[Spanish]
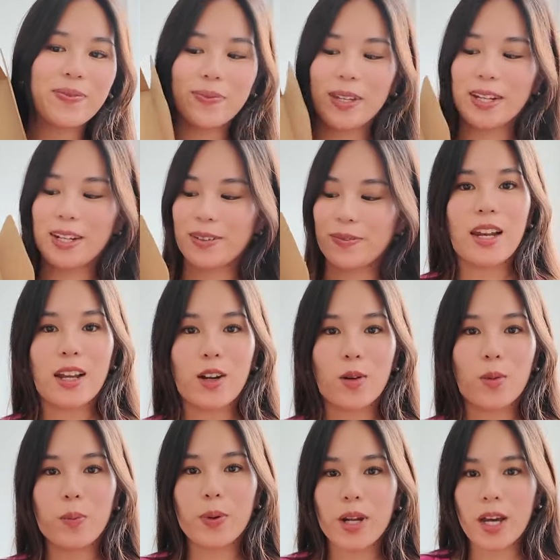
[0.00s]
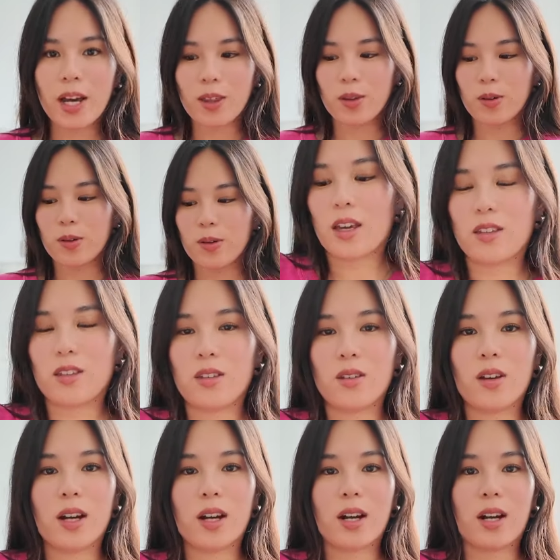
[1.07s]
miren, le he comprado esto
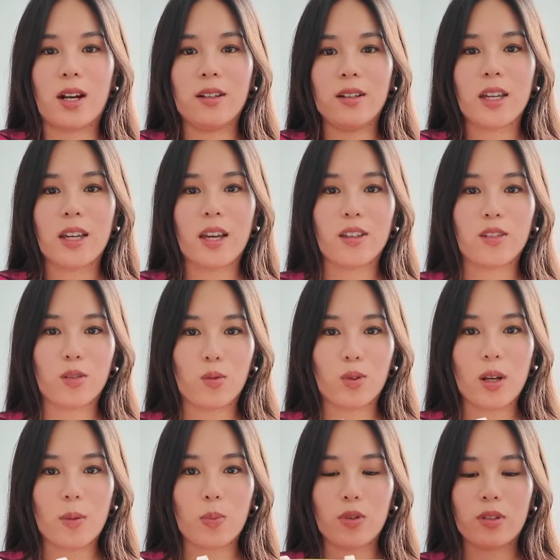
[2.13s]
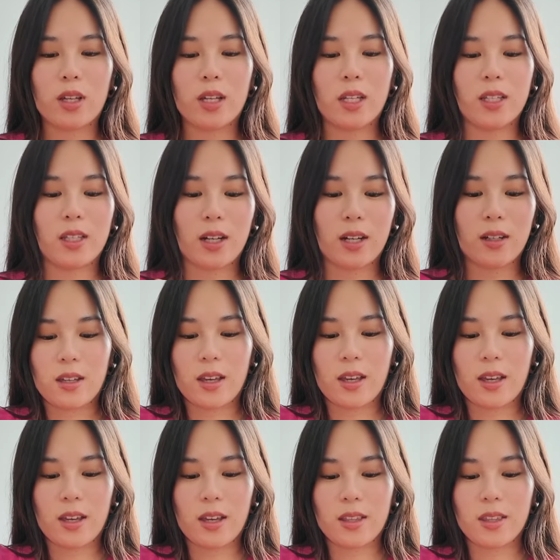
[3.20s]
de acá, que es una pulserita
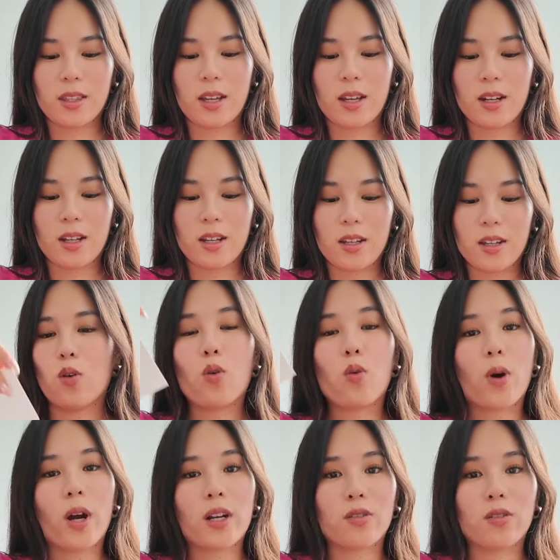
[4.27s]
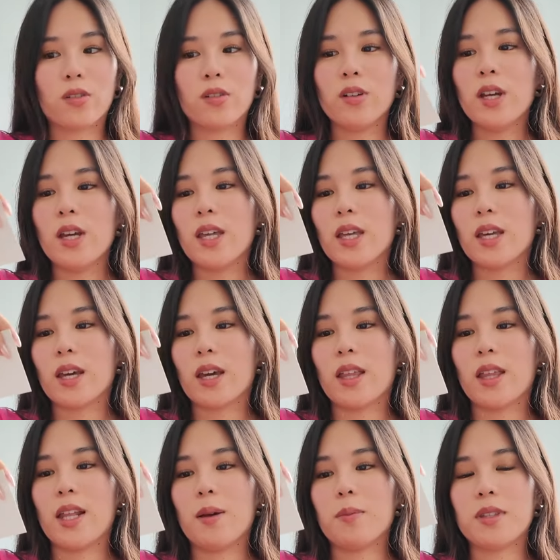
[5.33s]
que tiene un cuarzo que
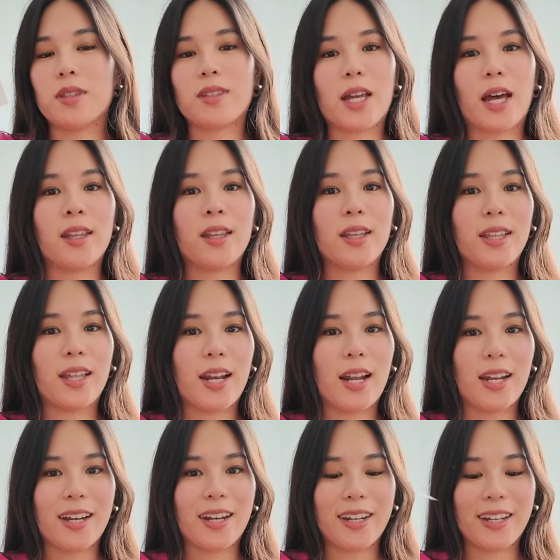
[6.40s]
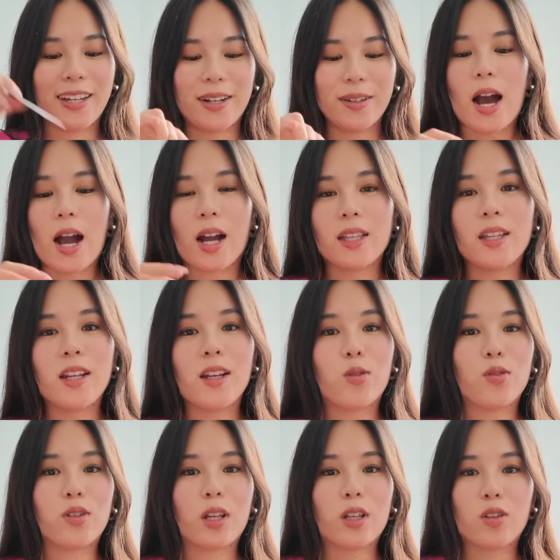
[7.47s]
es de la amistad y de la alegría. A Katy le
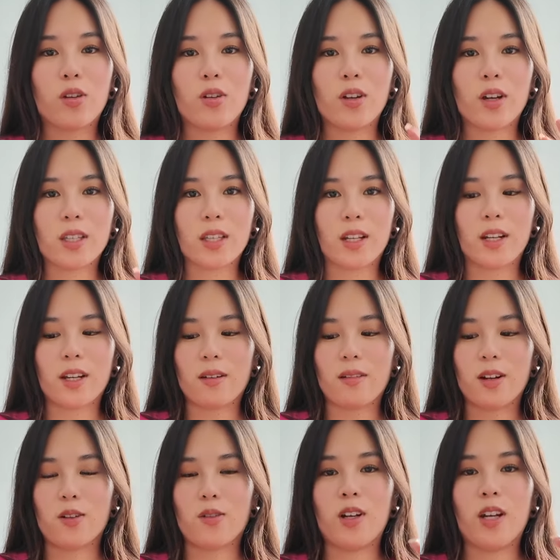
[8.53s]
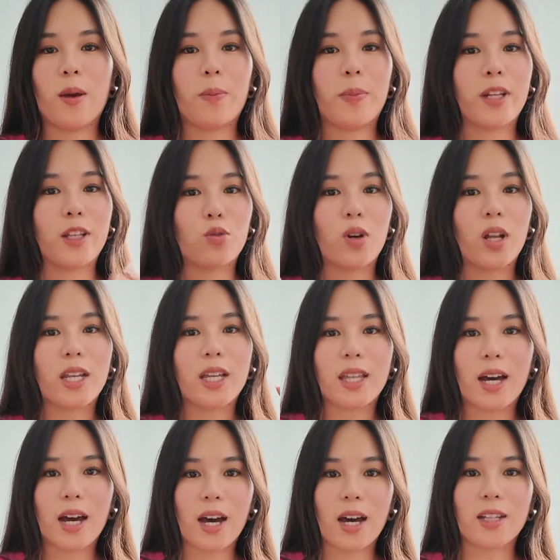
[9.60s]
gusta todo lo que tiene que ver con la
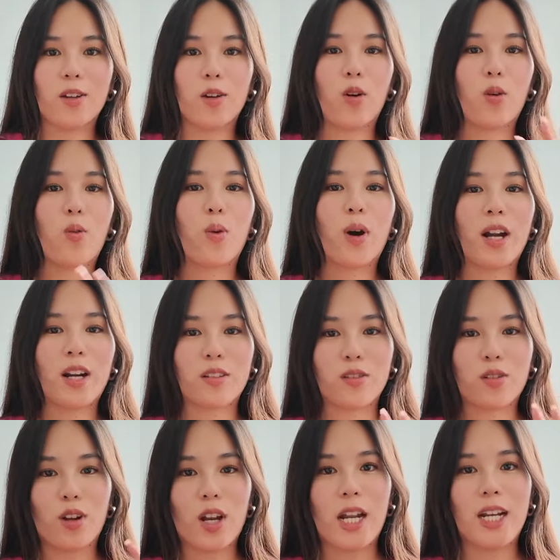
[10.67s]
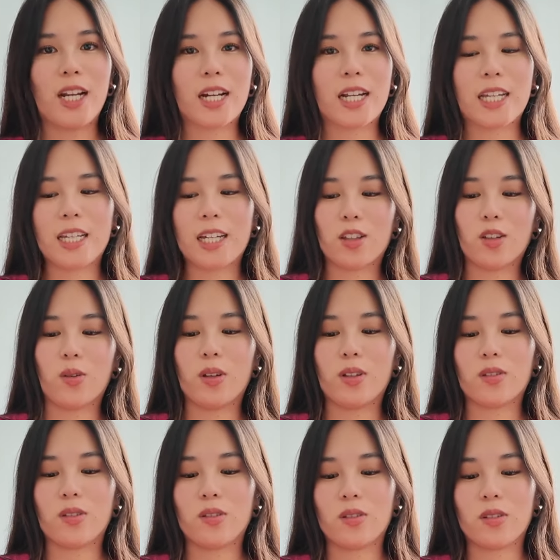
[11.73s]
espiritualidad, los cuarzos, la energía, todo
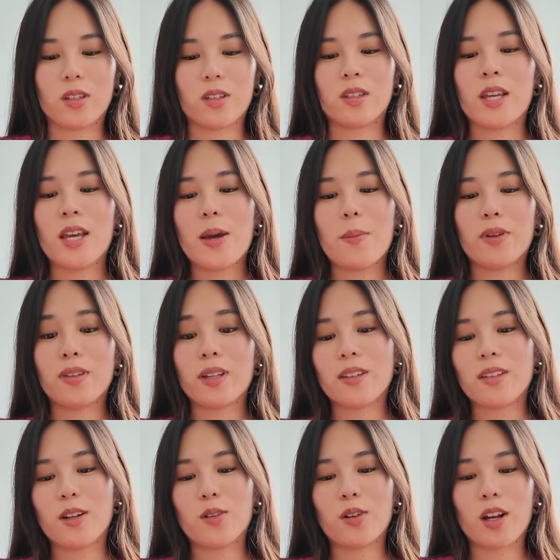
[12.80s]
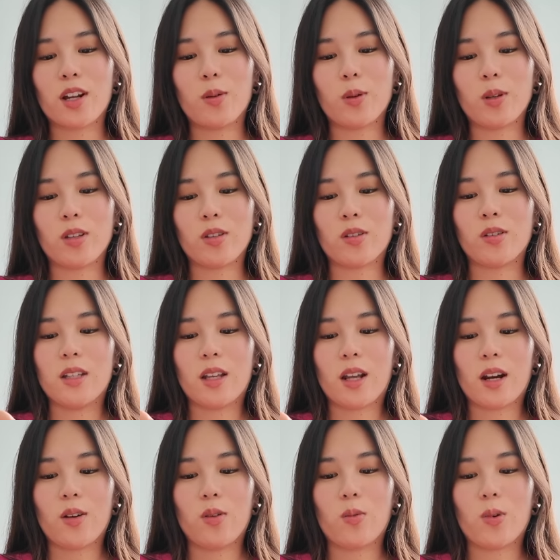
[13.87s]
eso. Entonces pensé que sería un regalo bonito
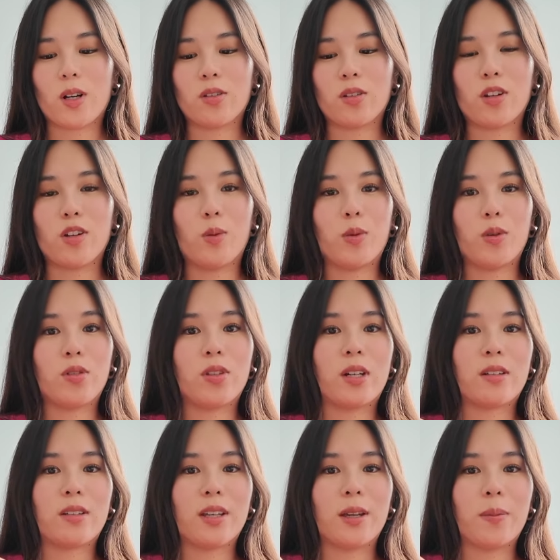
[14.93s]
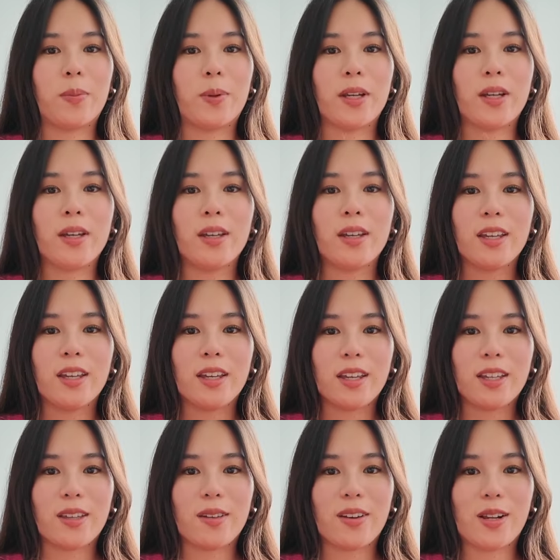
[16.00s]
darle un cuarzo que lo puedo usar siempre.
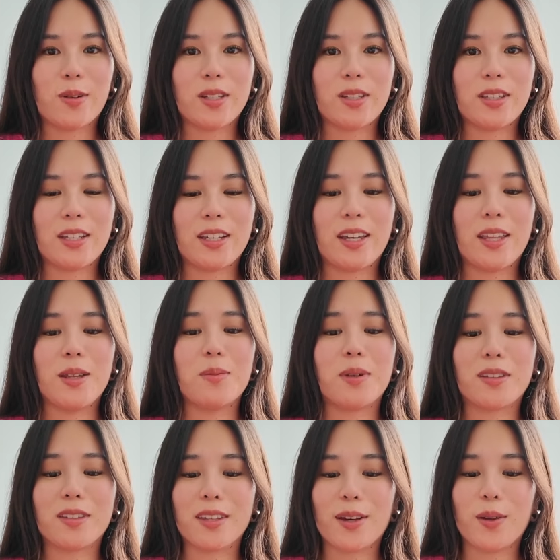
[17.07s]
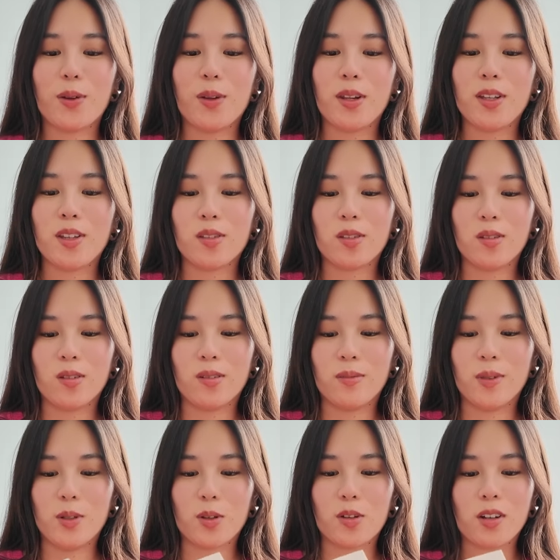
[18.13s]
Se ve algo así, es demasiado lindo.
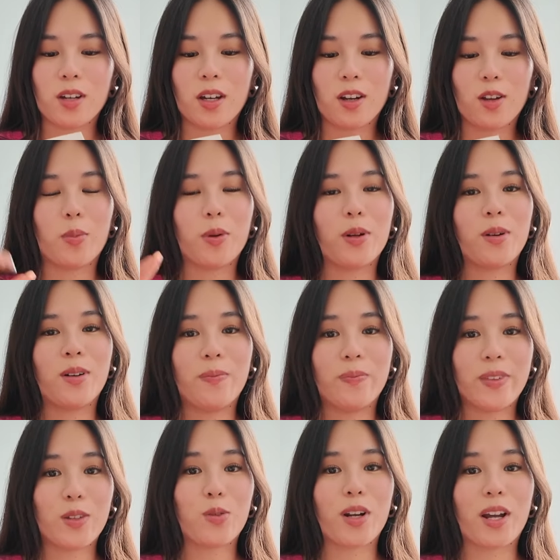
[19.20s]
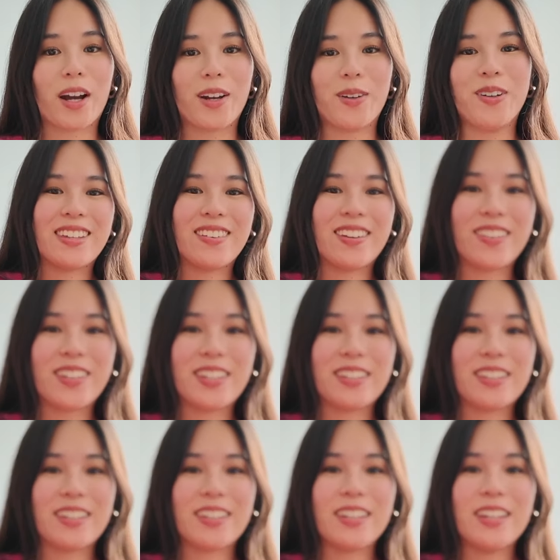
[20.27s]
Me lo quiero quedar yo, pero es un regalo. Se ve algo
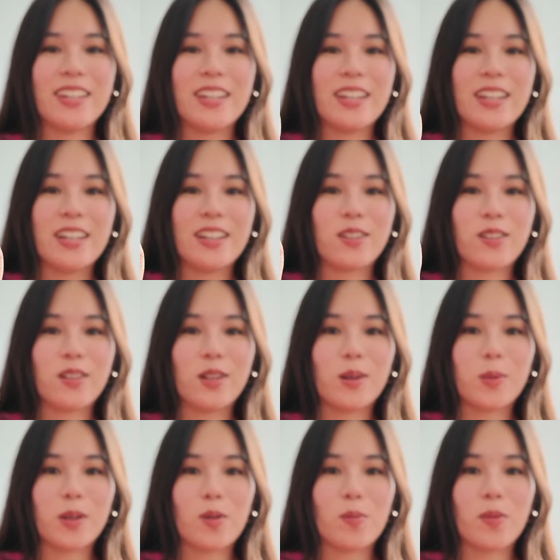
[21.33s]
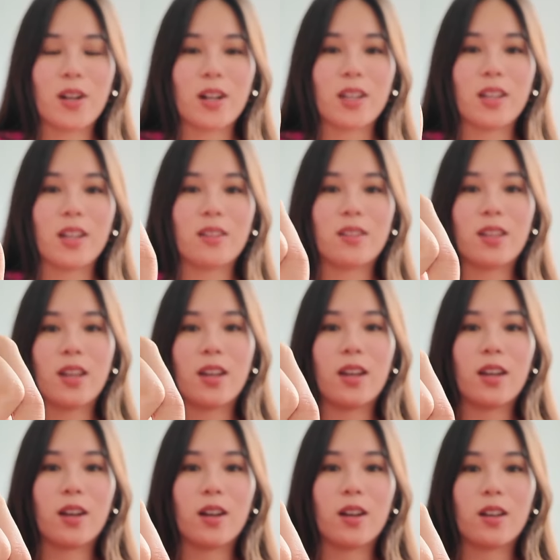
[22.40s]
así, no sé si lo pueden ver. Y
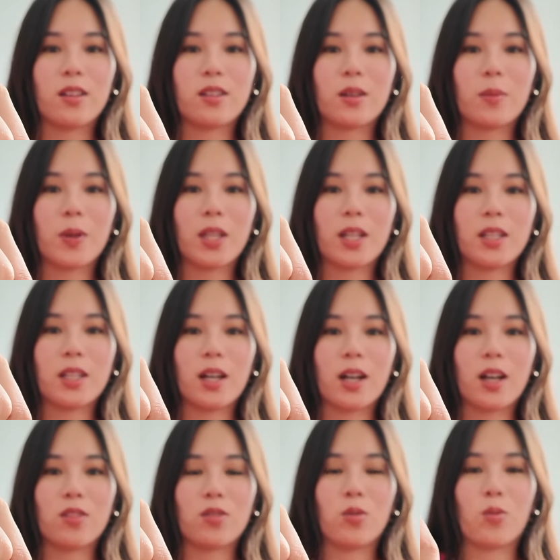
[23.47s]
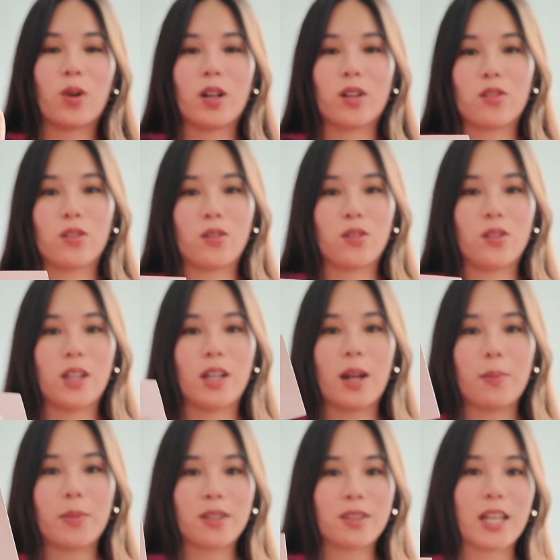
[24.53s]
este esta piedrita de acá es un cuarzo de la
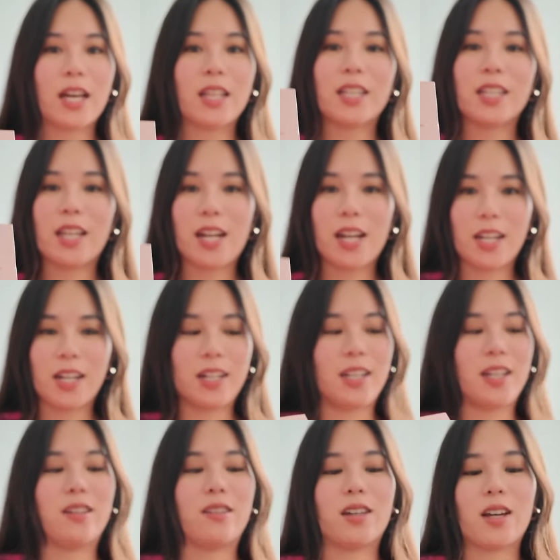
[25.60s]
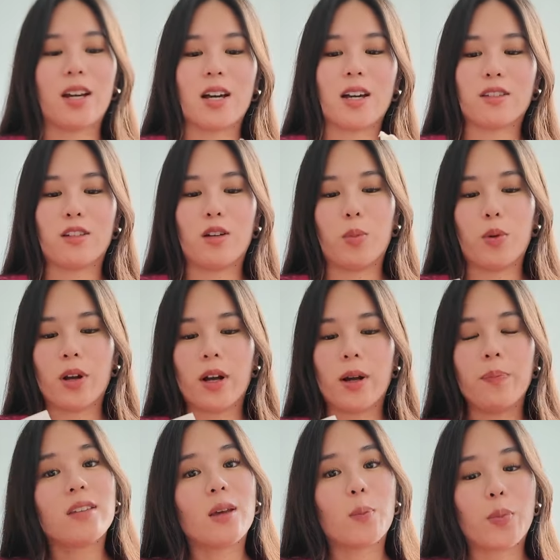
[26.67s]
amistad y de la alegría, así que cada que se lo
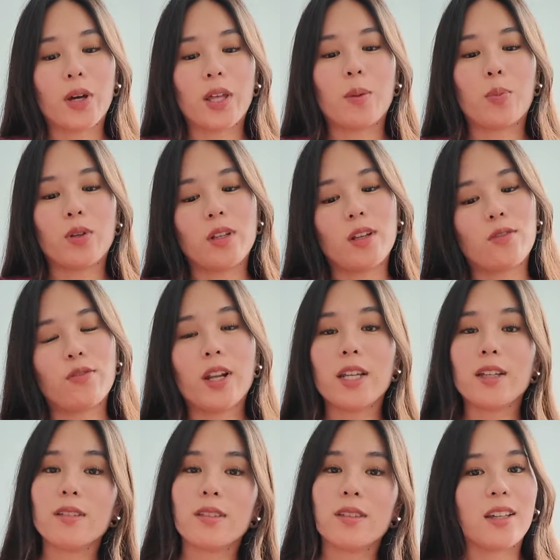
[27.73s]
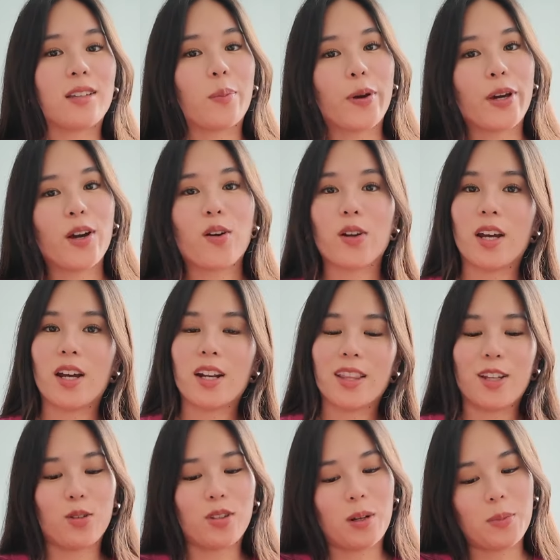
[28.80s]
ponga se puede poner feliz y se puede acordar
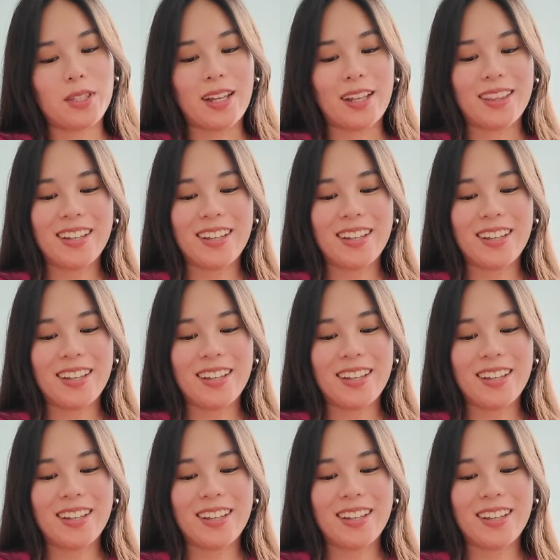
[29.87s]
de nuestra amistad.